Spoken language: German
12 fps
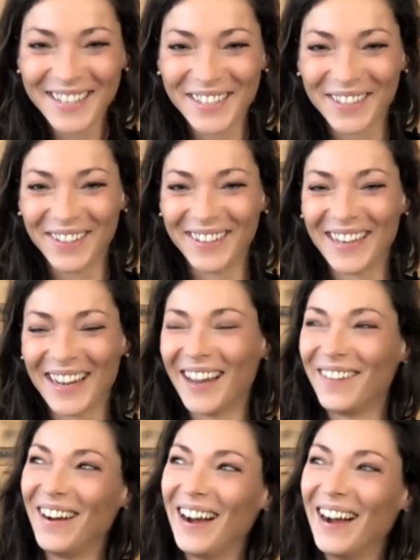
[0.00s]
so, und dann
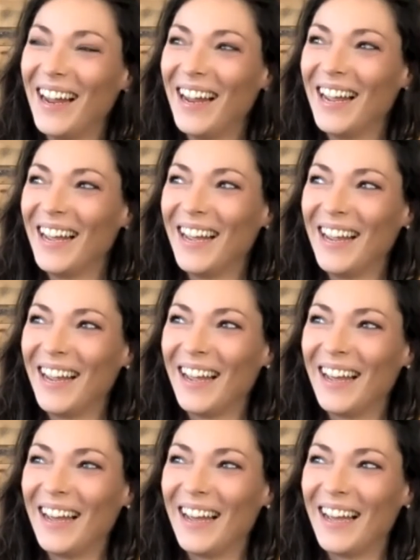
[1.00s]
aber,
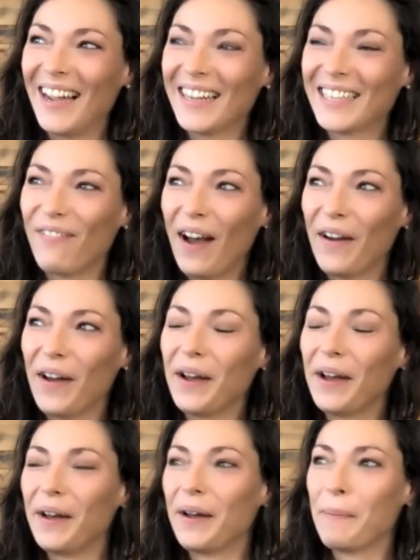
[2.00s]
es war
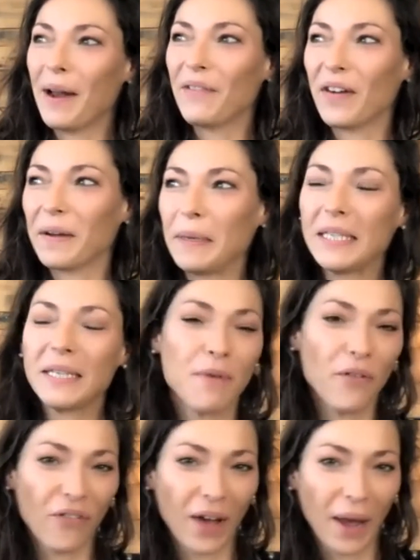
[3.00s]
am Anfang ein bisschen
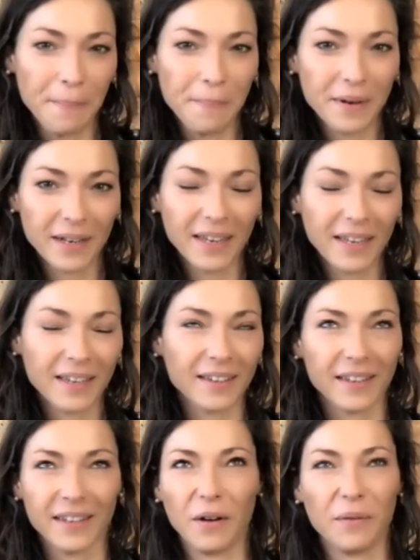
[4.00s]

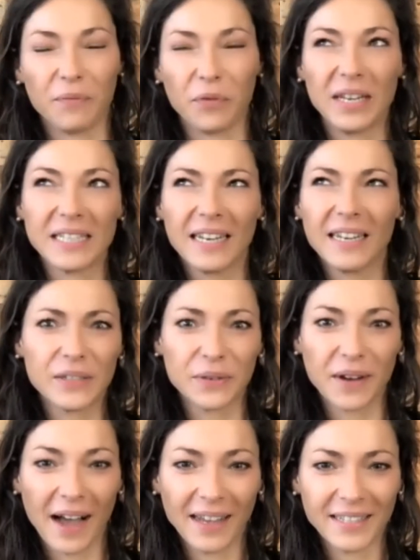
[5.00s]
befremdlich, wo das klingt so
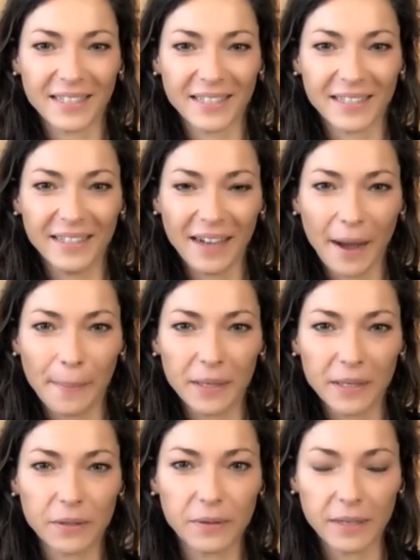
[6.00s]
krass, ne? Aber
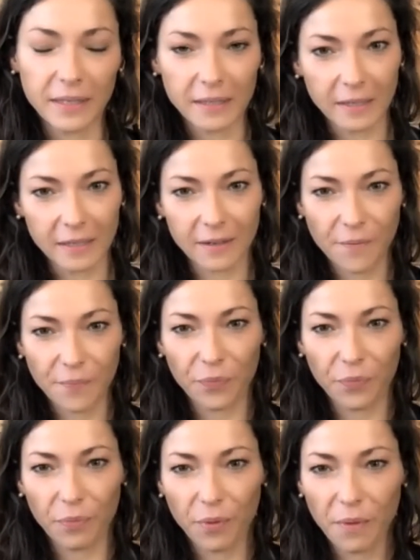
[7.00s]
so dieses,
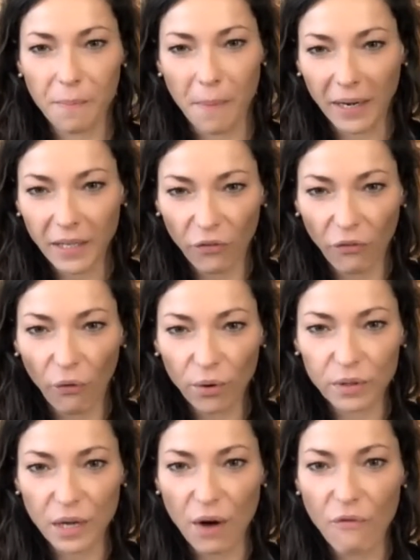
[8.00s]
manche
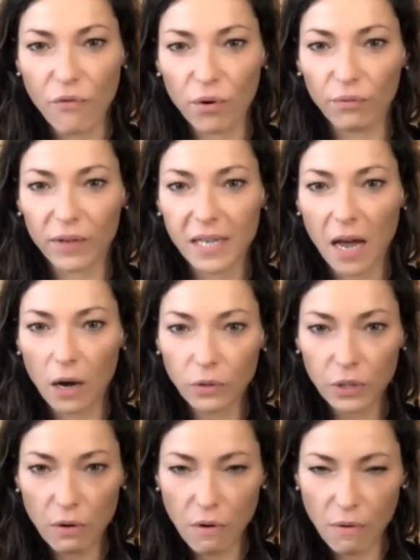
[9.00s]
Fotos auch, wo du was
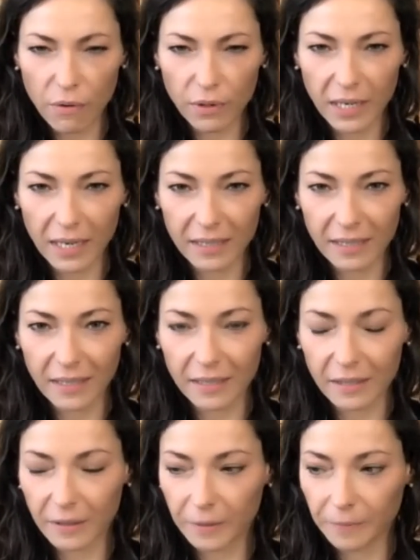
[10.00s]
rausgeholt hast,
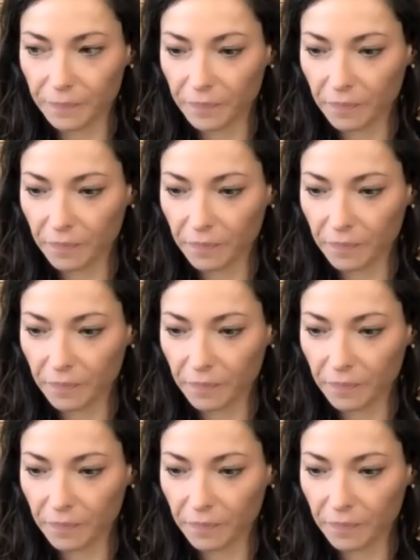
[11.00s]
diese,